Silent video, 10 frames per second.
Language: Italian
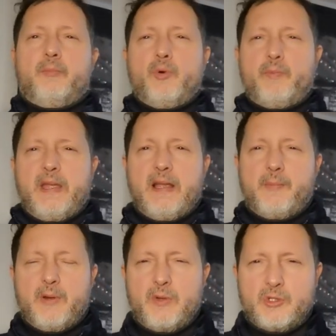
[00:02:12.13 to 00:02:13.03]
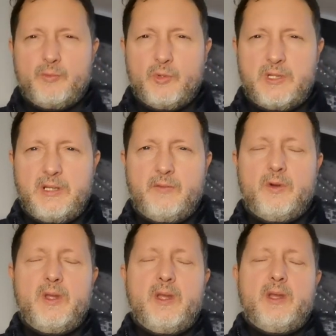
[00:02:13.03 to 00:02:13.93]
Pobega per questo
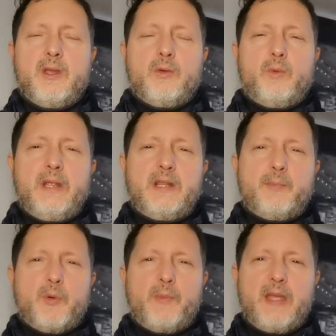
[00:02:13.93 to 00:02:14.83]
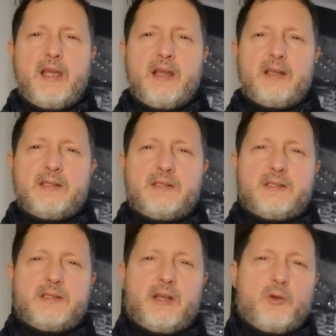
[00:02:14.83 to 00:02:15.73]
motivo. Quindi Pobega,
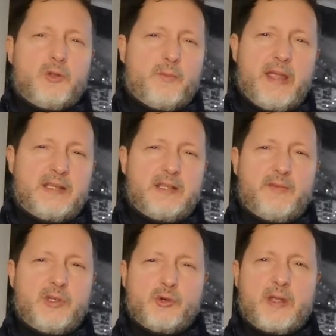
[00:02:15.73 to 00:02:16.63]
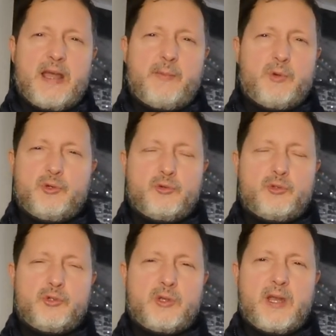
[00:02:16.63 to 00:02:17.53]
secondo me, se deve giocare può
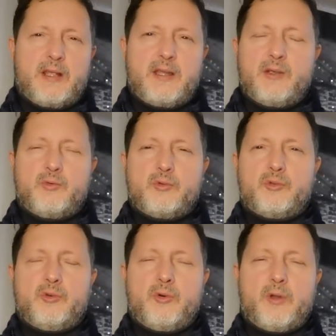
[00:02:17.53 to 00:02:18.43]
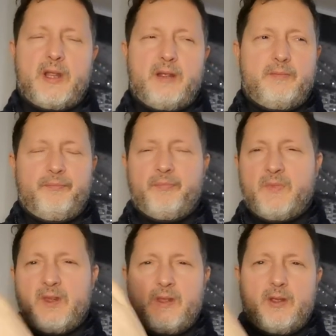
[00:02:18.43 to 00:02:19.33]
giusto giocare da incursore
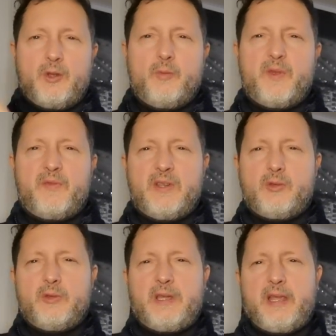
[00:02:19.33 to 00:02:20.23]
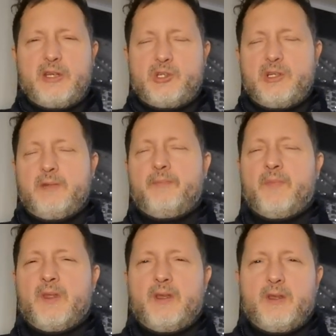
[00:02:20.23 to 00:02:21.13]
come finto 10
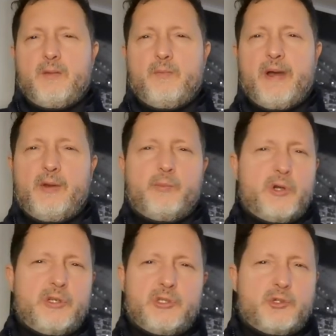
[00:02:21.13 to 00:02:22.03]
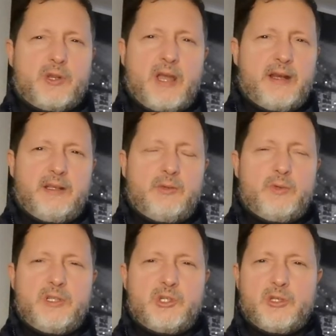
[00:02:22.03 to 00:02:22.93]
ma non può giocare nei
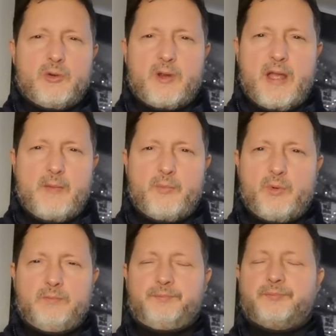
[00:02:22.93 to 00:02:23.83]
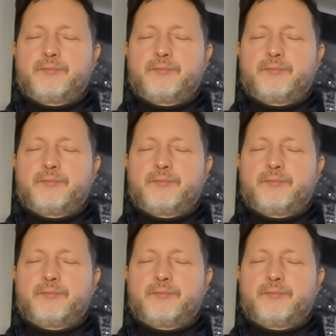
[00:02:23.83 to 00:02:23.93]
due di centrocampo.